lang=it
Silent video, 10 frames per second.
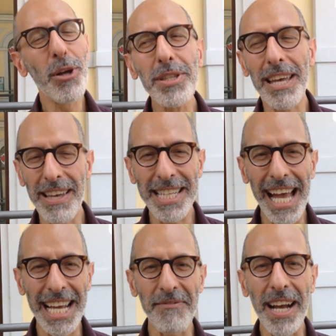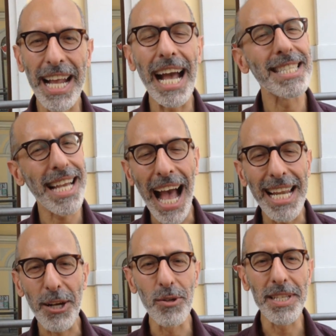non deve andare in vacanza
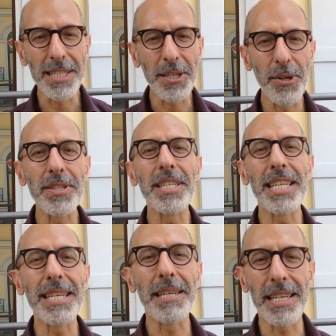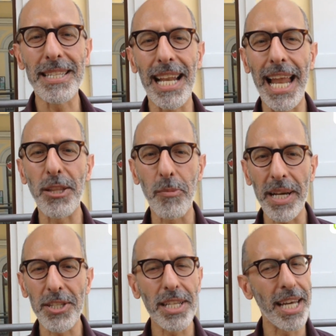alle condizioni dell'anno sì.
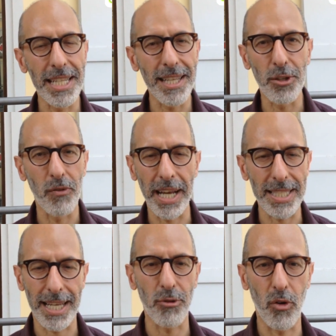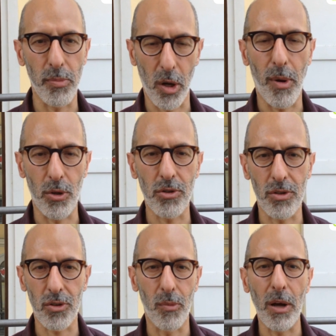precedente dove era stato promosso,
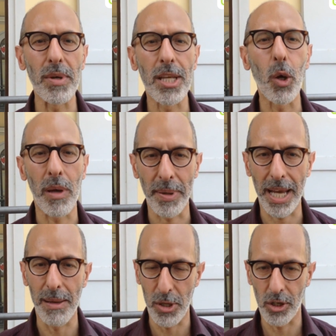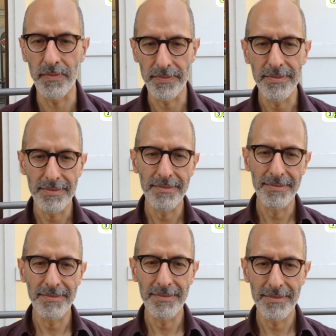insomma, quindi come premio.
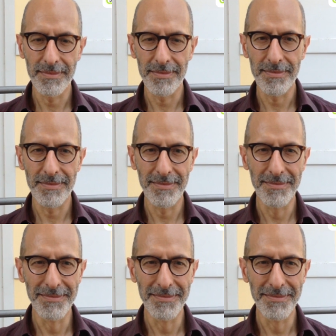Va bene, grazie